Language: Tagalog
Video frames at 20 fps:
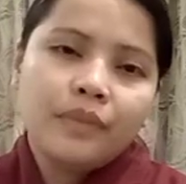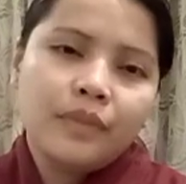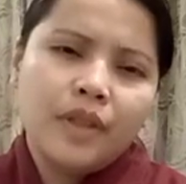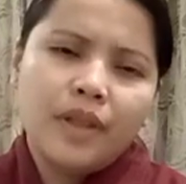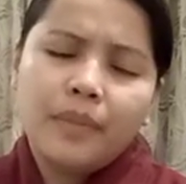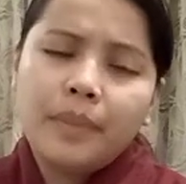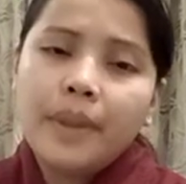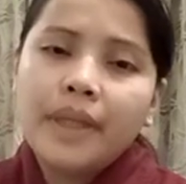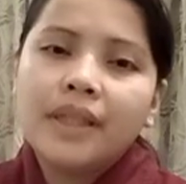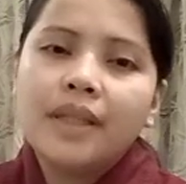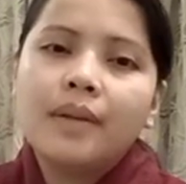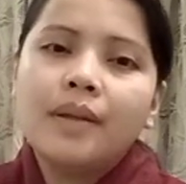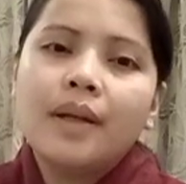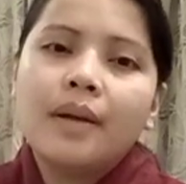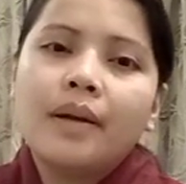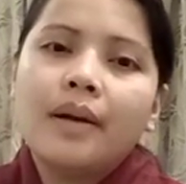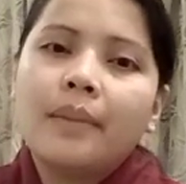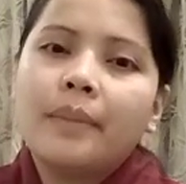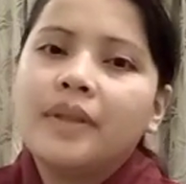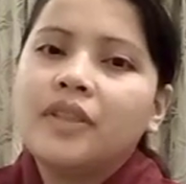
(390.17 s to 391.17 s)
Effective
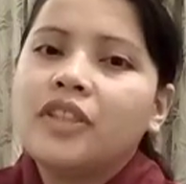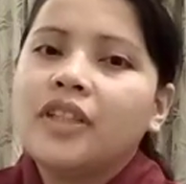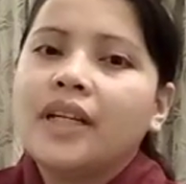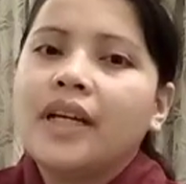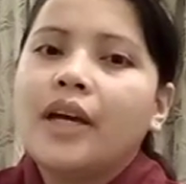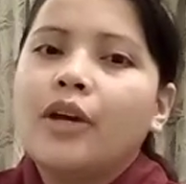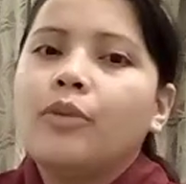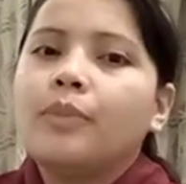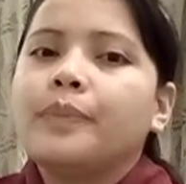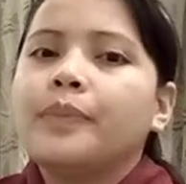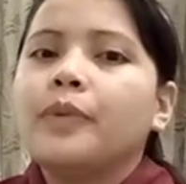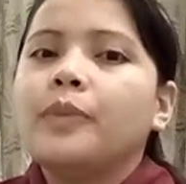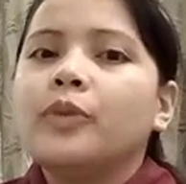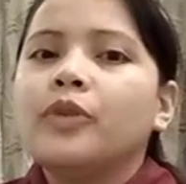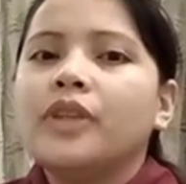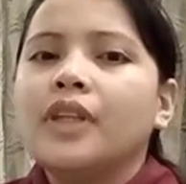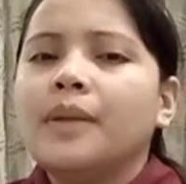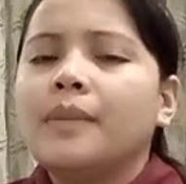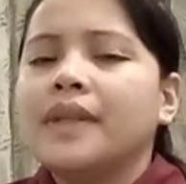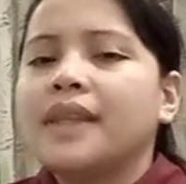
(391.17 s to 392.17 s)
na naman siya guys.
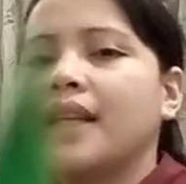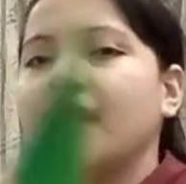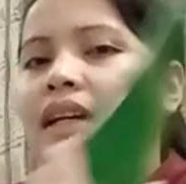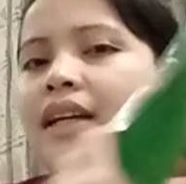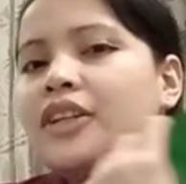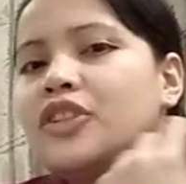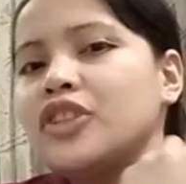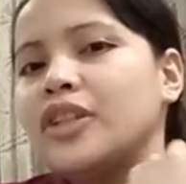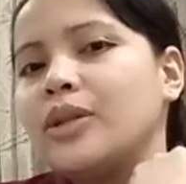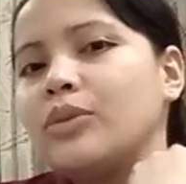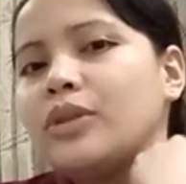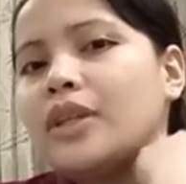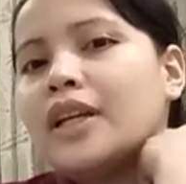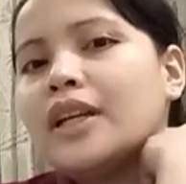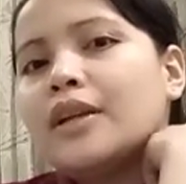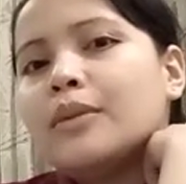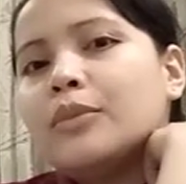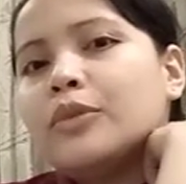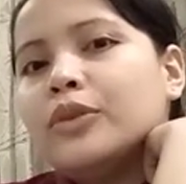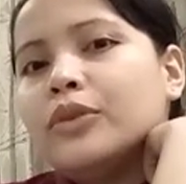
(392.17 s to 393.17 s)
Pumuti man talaga siya. O
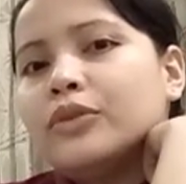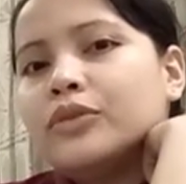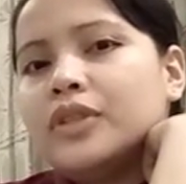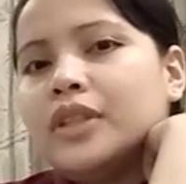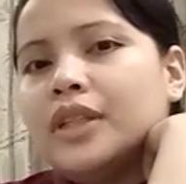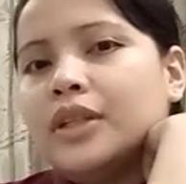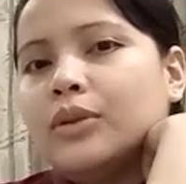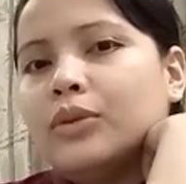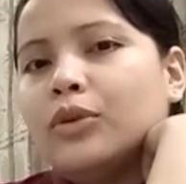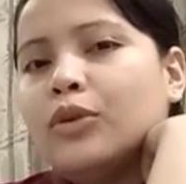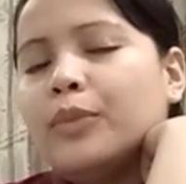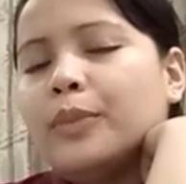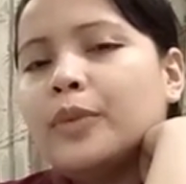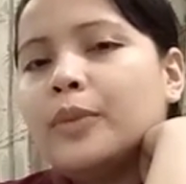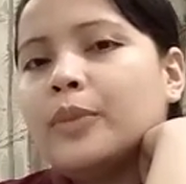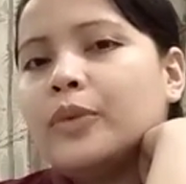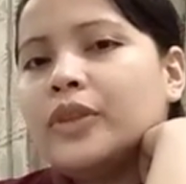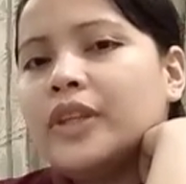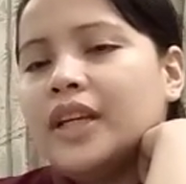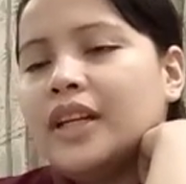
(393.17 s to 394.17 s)
tingnan mo yung siko ko.
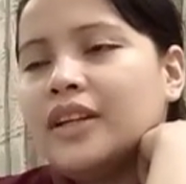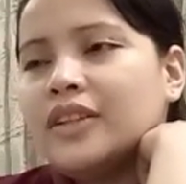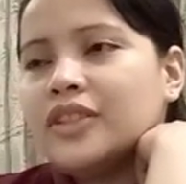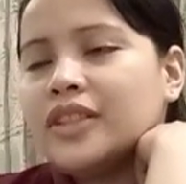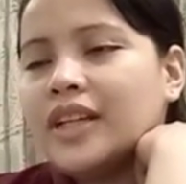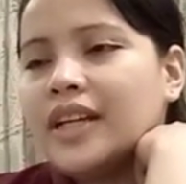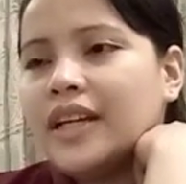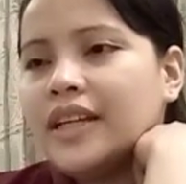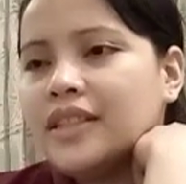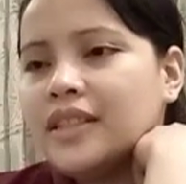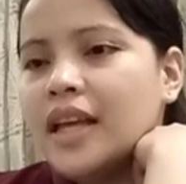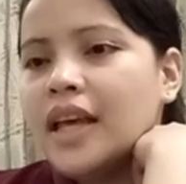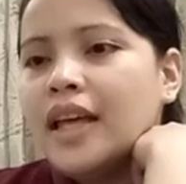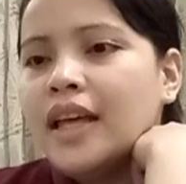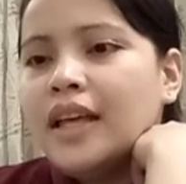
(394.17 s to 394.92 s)
Pumuti na siya guys.